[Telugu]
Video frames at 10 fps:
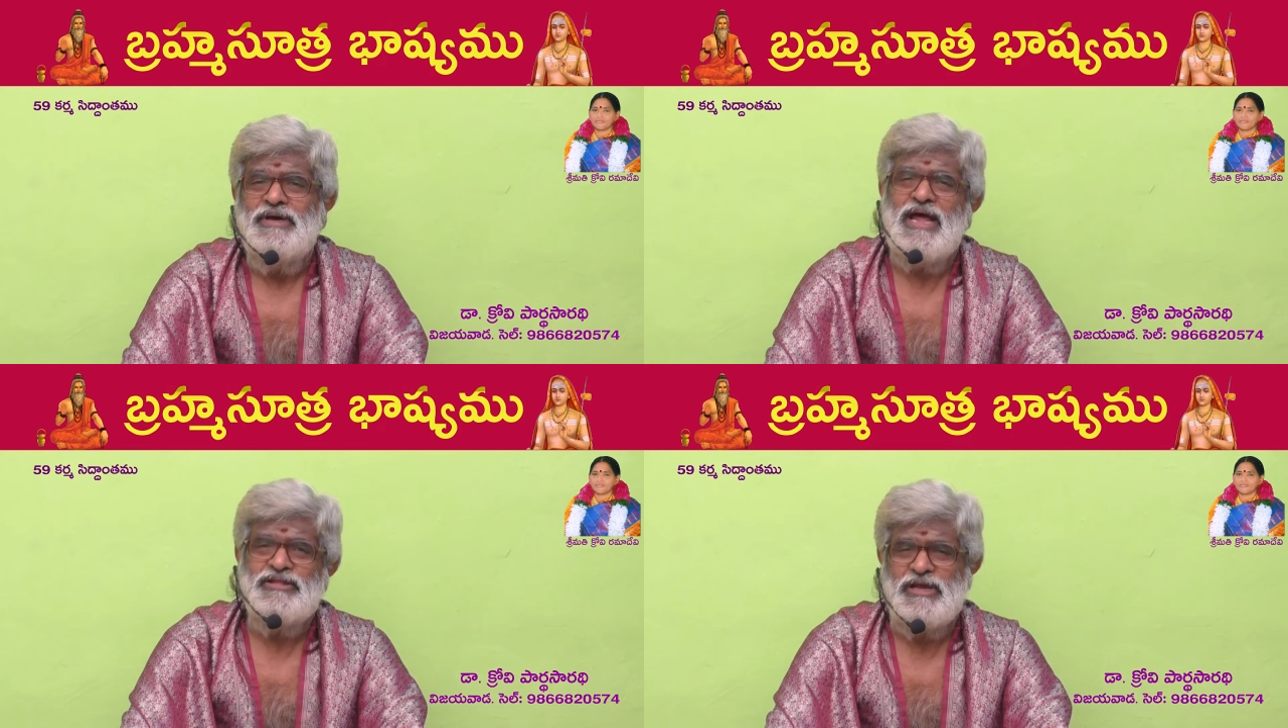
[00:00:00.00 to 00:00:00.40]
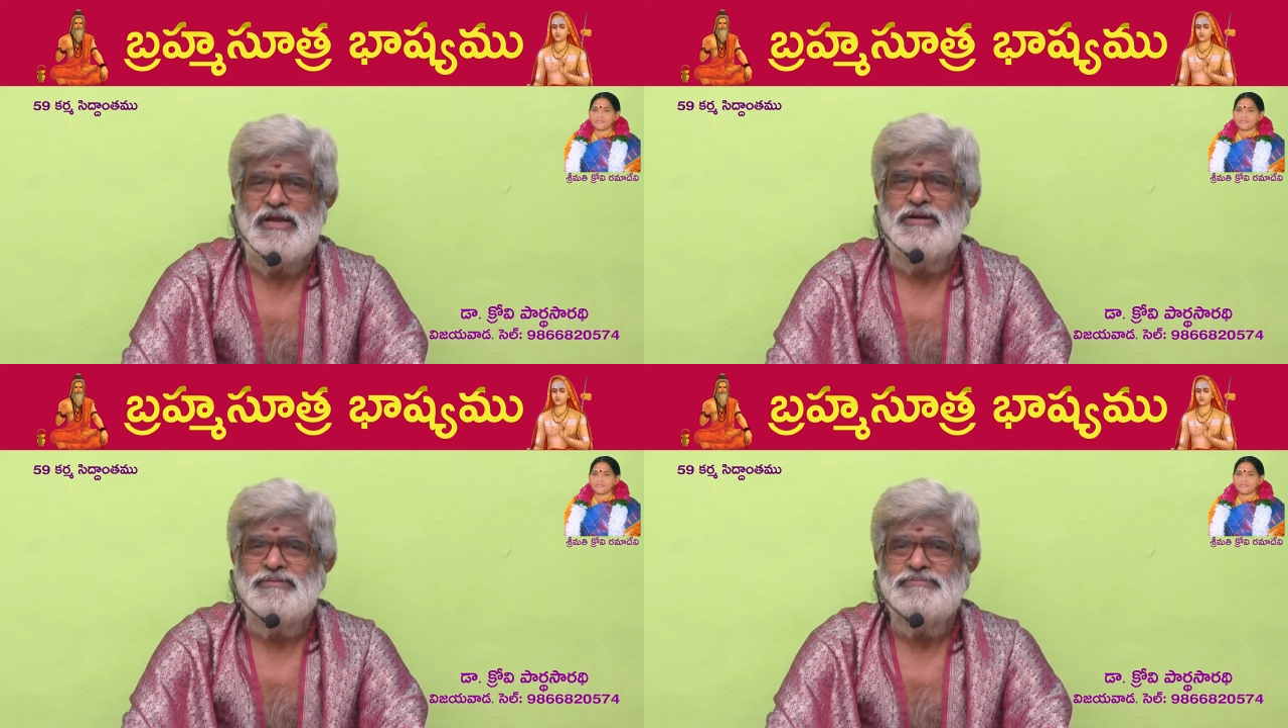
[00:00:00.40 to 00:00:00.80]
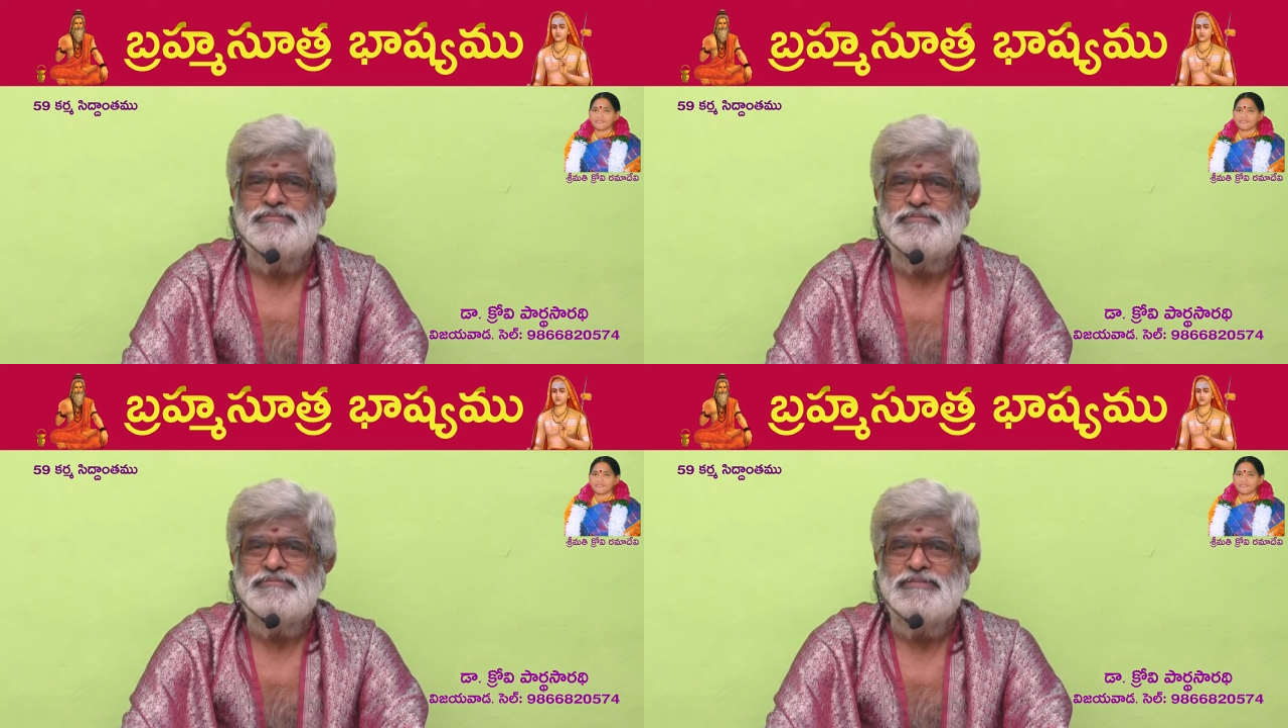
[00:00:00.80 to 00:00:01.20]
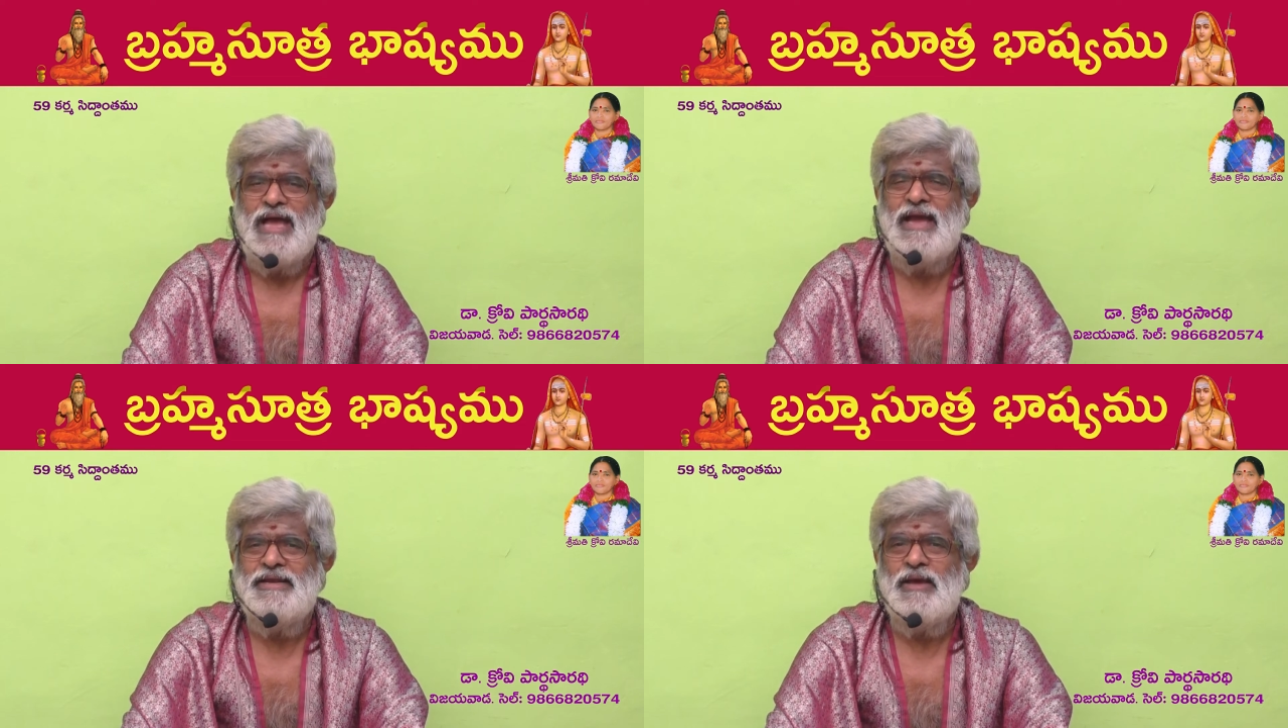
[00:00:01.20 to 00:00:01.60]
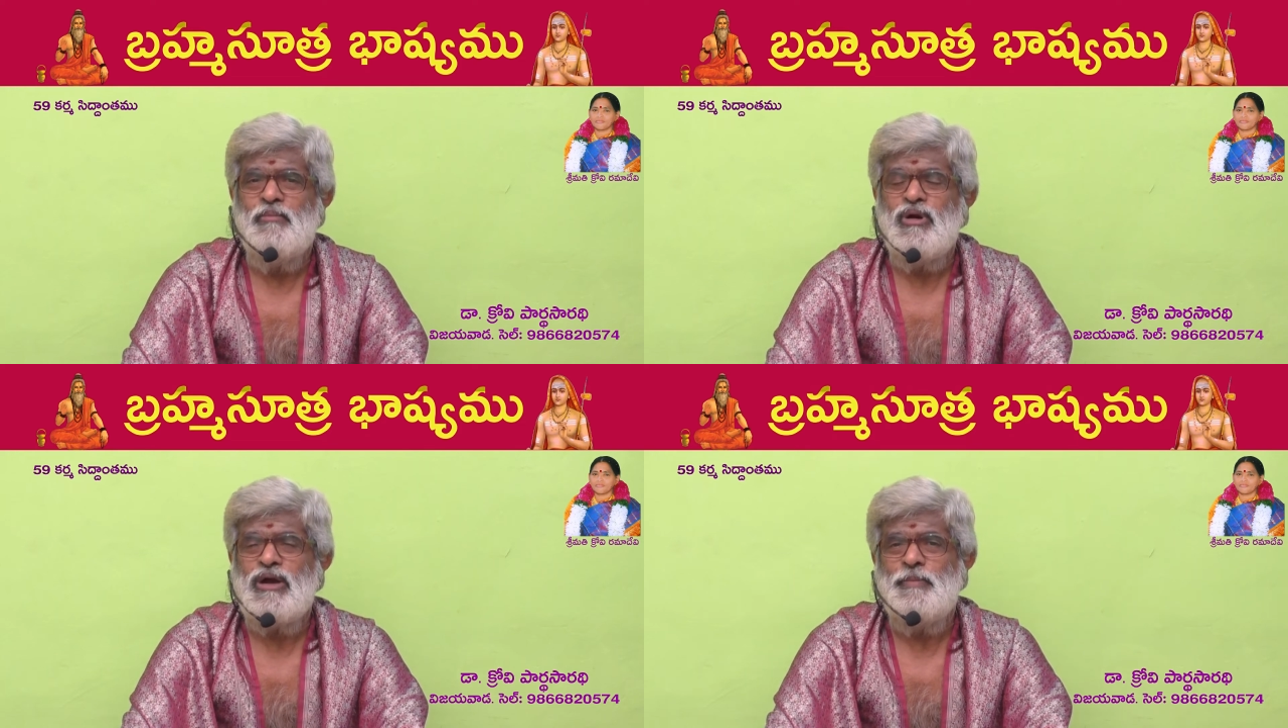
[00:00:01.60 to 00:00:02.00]
రాజయ్యాడు ఆయనే
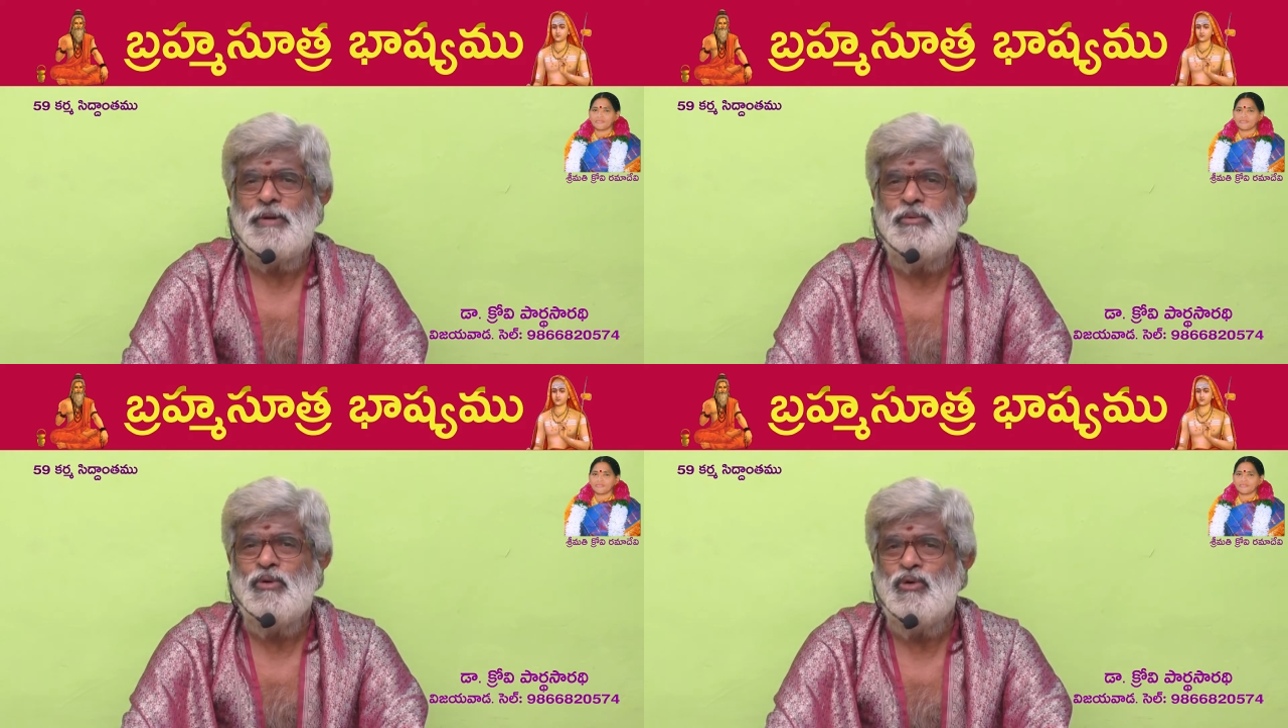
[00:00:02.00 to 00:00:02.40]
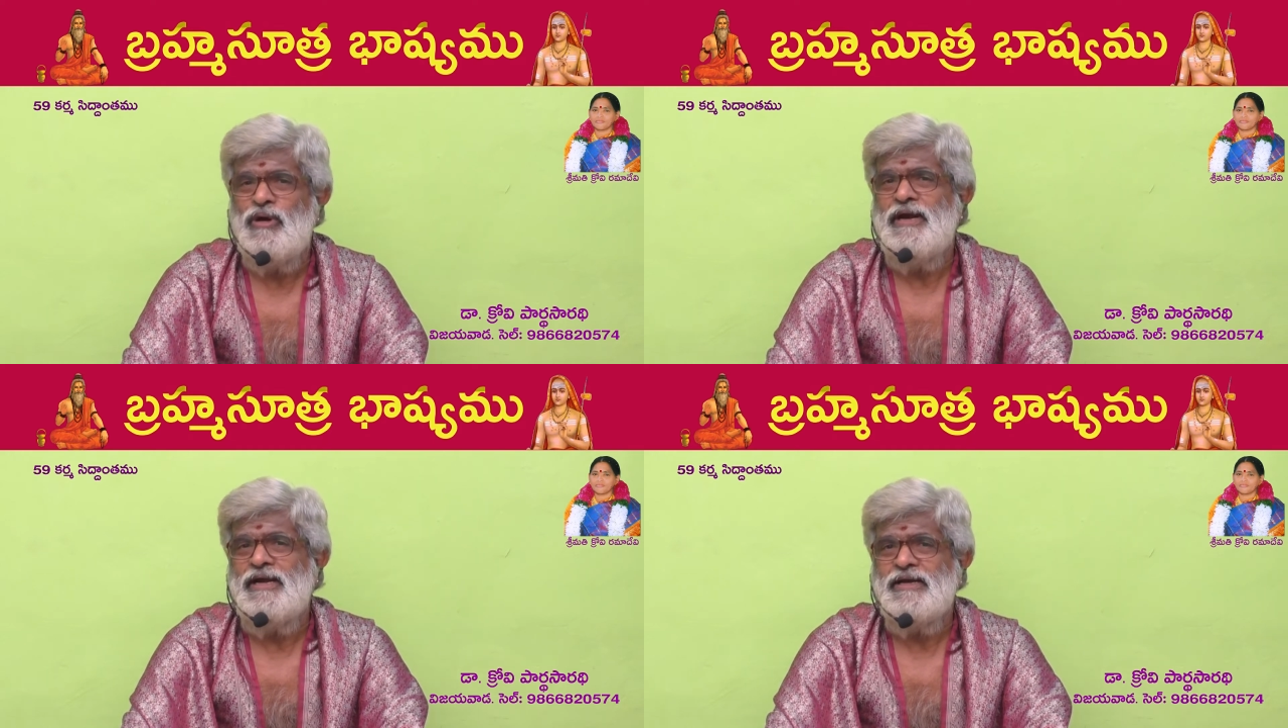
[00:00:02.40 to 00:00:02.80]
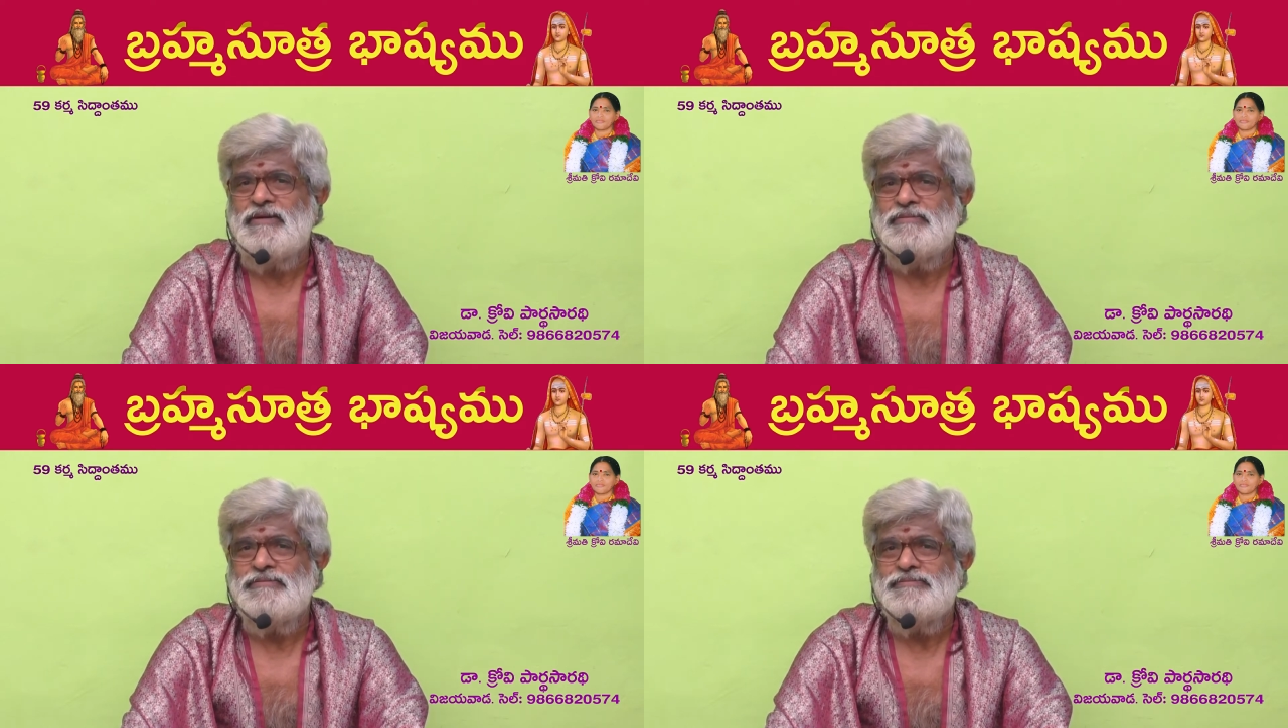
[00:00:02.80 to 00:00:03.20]
బుక్క ప్రభువు అని అంటారు